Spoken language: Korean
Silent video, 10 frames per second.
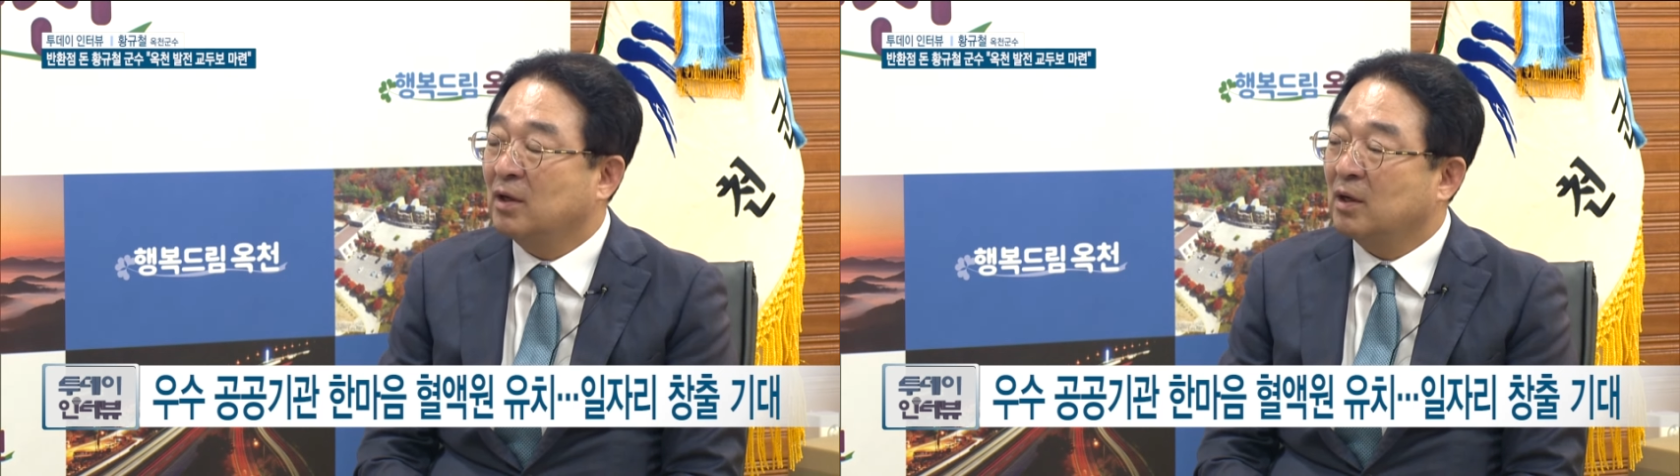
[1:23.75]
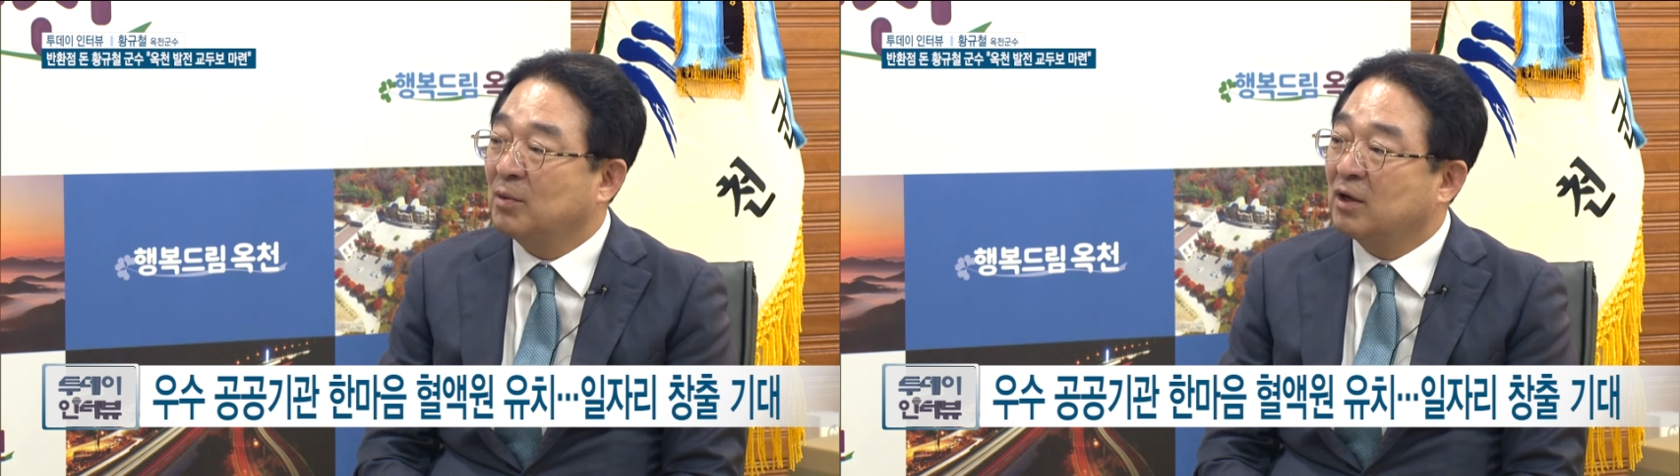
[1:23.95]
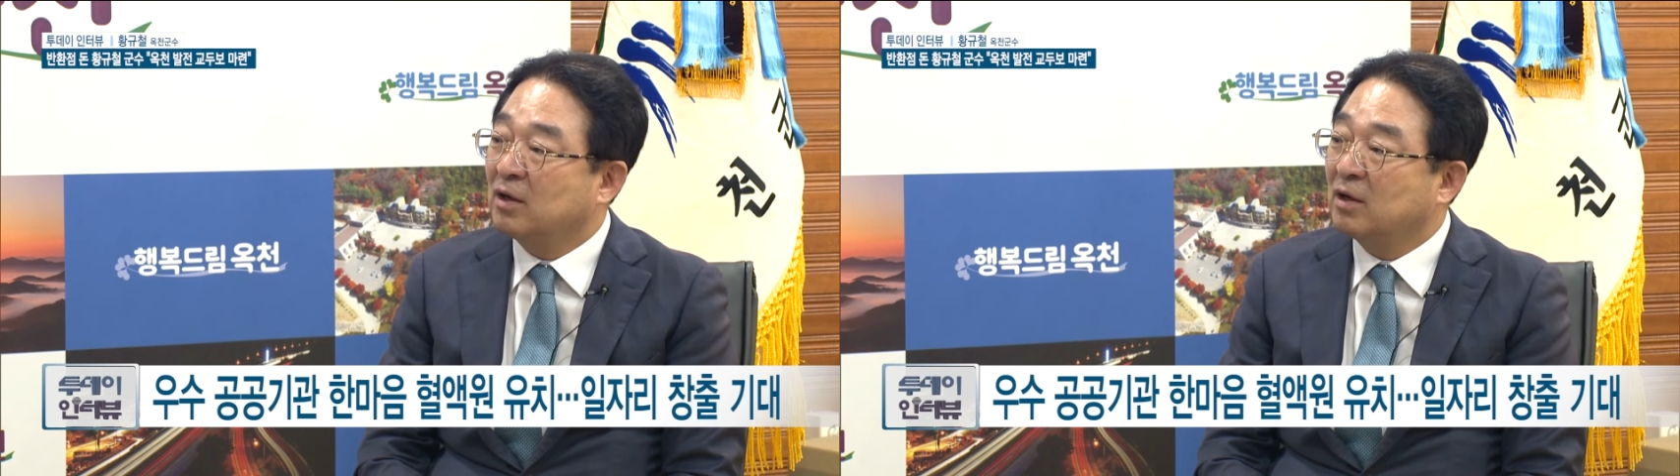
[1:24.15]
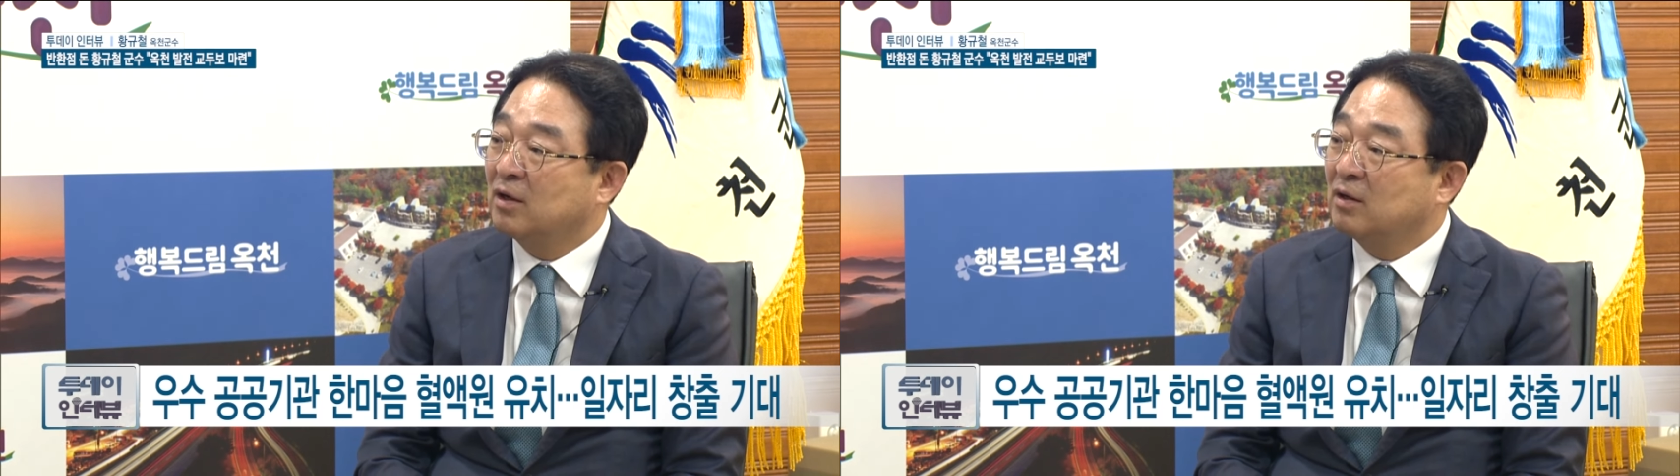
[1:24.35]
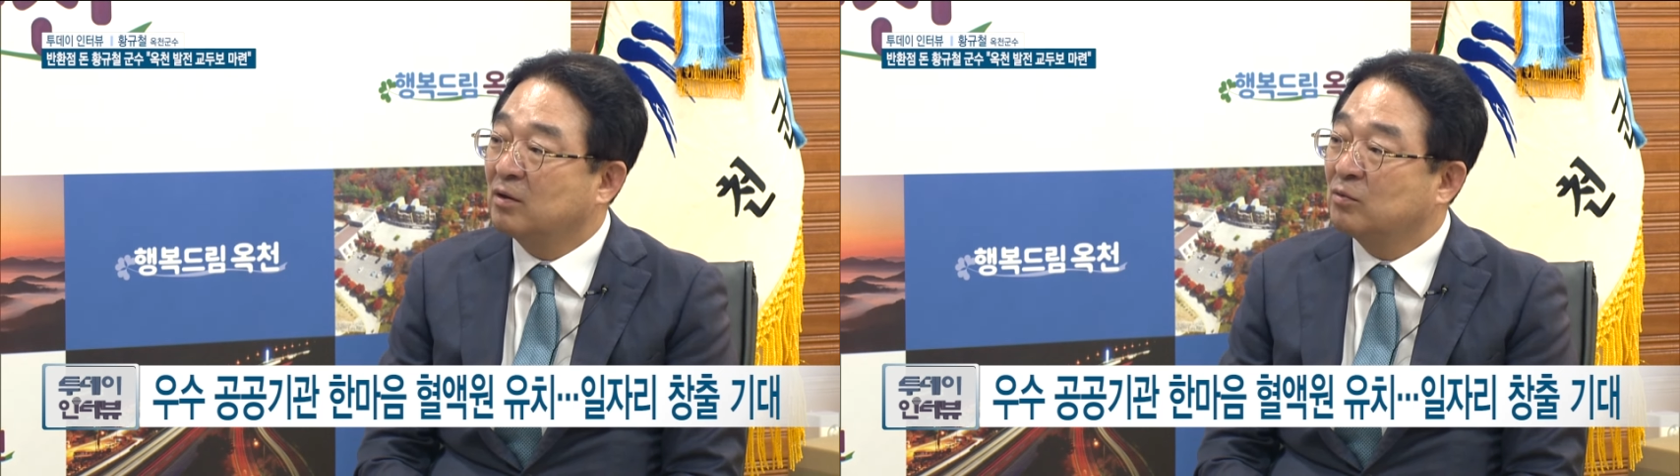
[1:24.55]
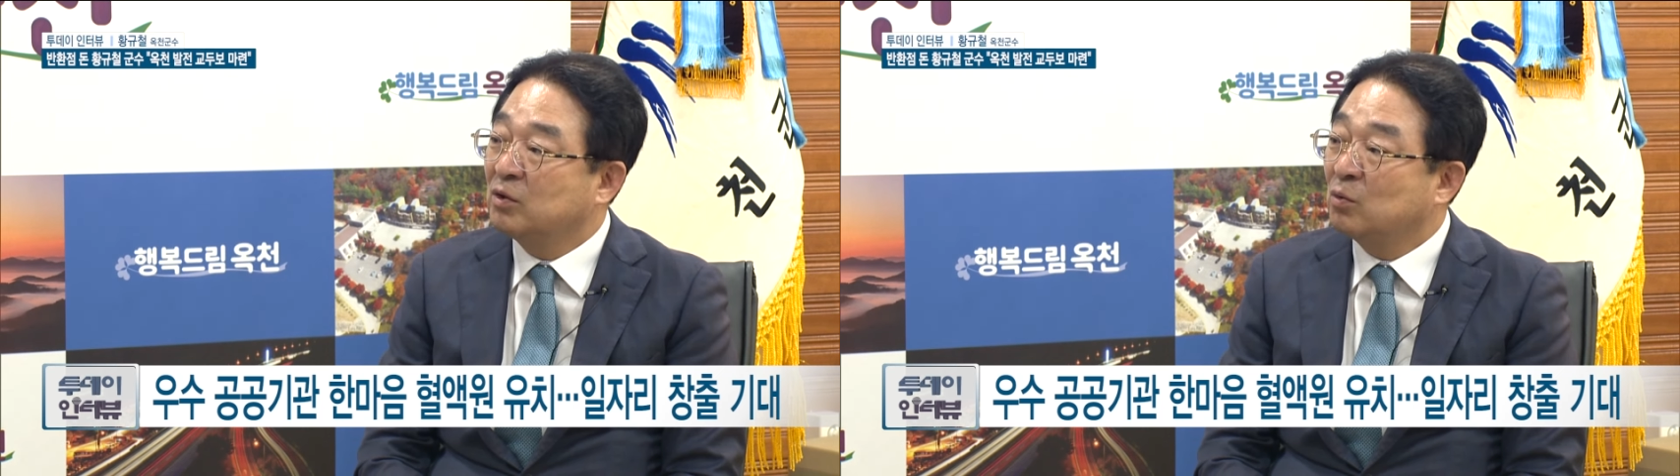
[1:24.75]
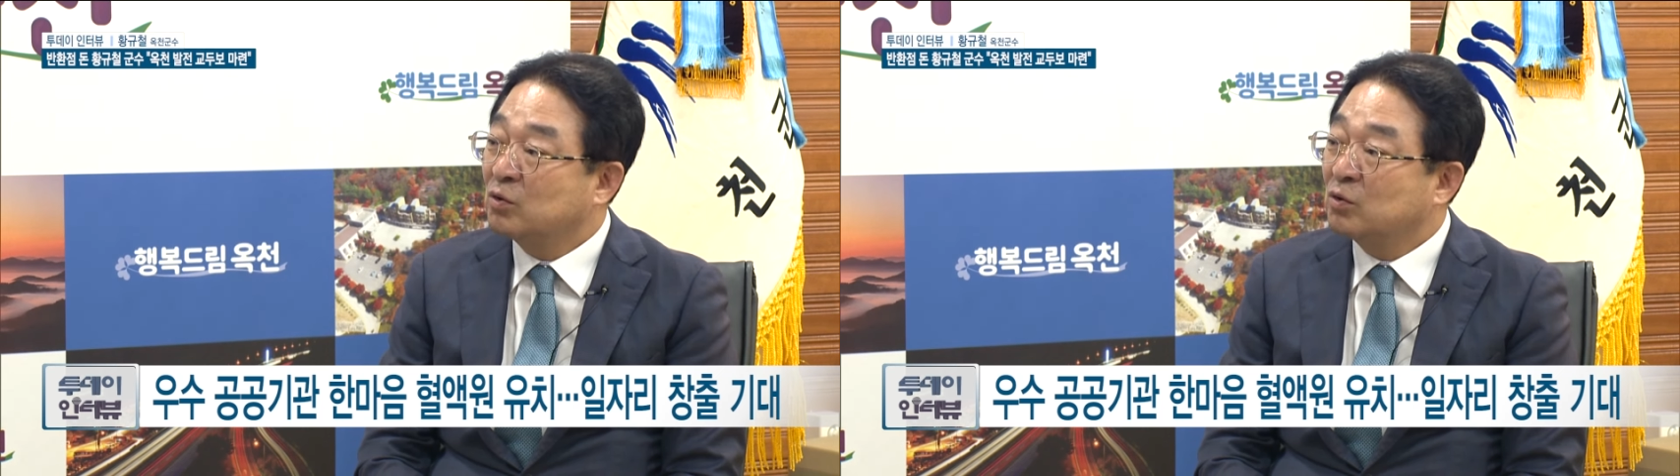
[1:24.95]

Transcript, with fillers: 아마 우리